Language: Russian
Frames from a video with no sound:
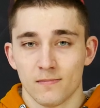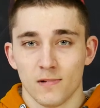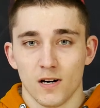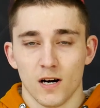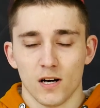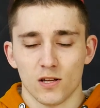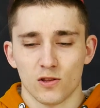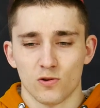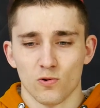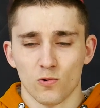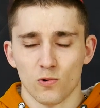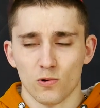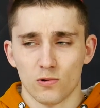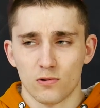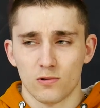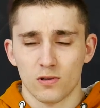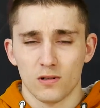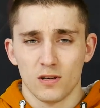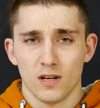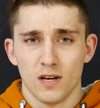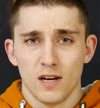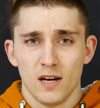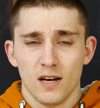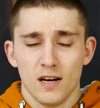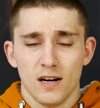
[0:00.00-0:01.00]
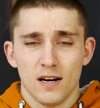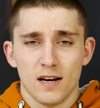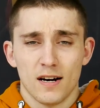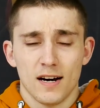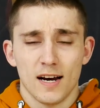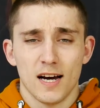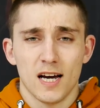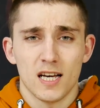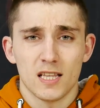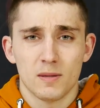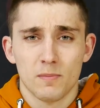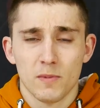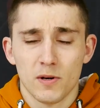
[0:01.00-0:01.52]
А тут
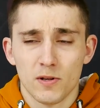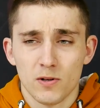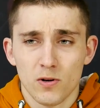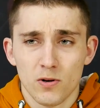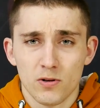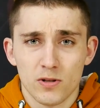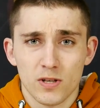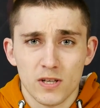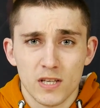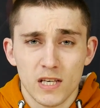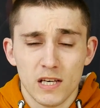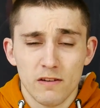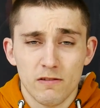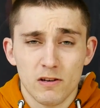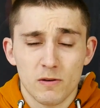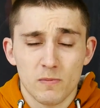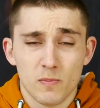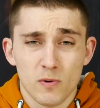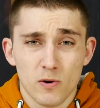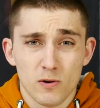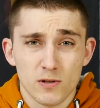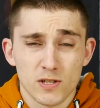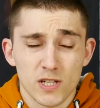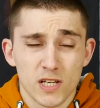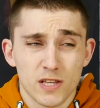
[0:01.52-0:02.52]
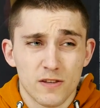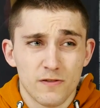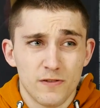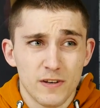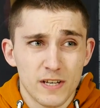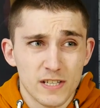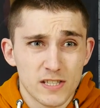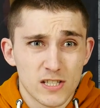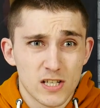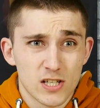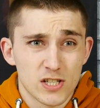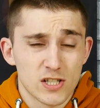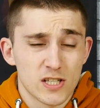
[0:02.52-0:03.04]
Redmi Note 9 Pro за
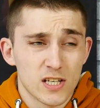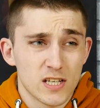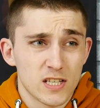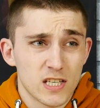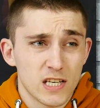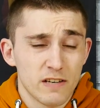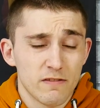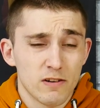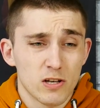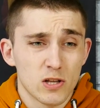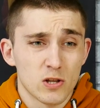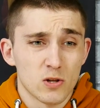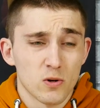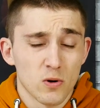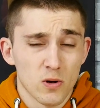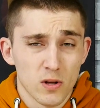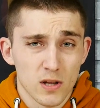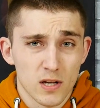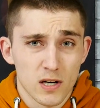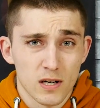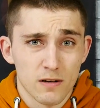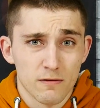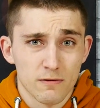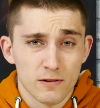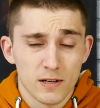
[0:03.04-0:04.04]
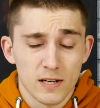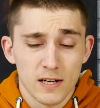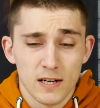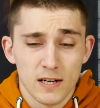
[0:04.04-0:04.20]
269 долларов.